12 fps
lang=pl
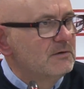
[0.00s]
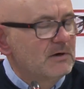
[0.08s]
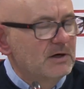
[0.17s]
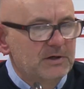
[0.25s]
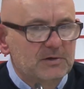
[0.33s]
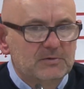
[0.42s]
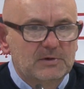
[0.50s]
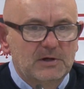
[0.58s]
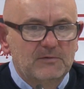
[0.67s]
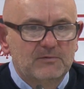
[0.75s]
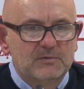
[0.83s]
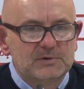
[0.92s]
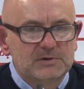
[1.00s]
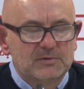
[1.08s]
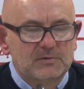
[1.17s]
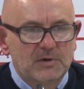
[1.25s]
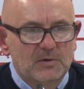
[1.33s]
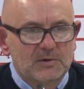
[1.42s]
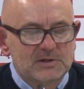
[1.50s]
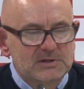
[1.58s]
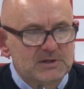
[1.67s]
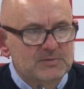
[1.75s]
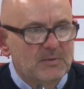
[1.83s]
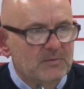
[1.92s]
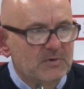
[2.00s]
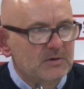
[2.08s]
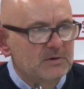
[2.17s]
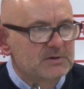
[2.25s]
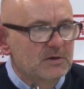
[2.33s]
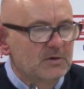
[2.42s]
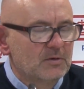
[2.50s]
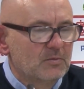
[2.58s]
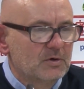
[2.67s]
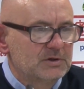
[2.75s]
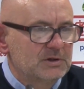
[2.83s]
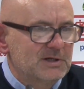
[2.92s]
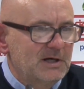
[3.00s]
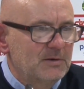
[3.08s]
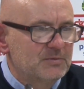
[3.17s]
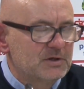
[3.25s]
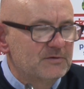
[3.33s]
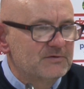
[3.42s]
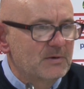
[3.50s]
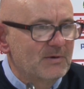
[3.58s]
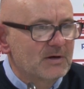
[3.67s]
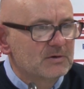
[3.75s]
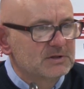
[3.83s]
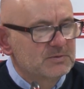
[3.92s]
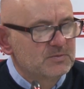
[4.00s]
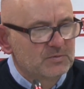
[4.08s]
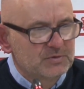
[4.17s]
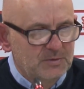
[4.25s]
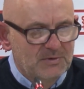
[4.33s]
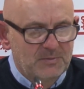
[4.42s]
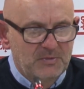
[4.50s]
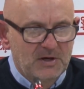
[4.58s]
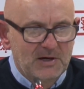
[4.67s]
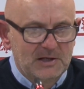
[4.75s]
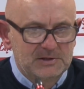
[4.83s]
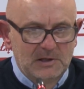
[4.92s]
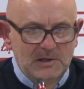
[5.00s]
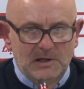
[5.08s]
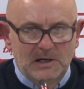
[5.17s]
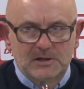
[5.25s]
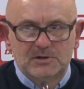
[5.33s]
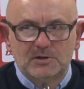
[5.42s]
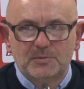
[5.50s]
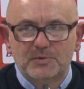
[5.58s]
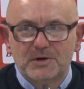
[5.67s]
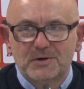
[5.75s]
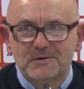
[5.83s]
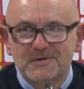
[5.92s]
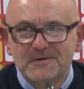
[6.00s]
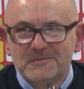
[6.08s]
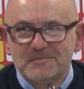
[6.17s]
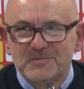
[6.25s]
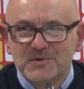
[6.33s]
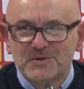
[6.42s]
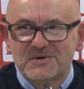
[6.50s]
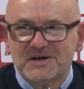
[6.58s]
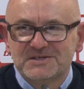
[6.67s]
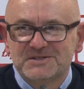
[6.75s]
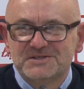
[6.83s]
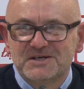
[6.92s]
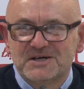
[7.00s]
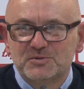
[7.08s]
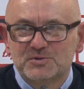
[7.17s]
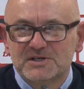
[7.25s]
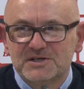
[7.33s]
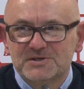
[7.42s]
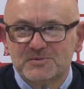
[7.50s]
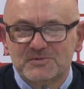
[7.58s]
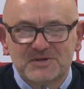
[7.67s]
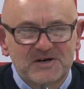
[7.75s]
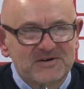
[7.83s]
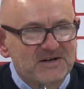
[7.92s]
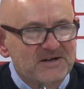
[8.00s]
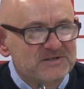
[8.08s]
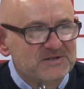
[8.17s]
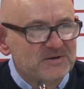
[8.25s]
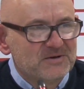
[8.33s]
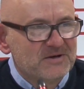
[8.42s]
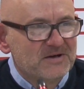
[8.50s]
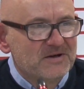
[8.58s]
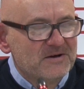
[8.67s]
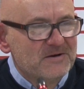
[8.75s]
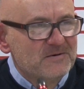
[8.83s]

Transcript: fajnie tutaj funkcjonuje, u nas też mamy zdolną młodzież, ale przede wszystkim jako zespół musimy lepiej grać, ale to dopiero okaże się, jak już zaczniemy trenować na zielonej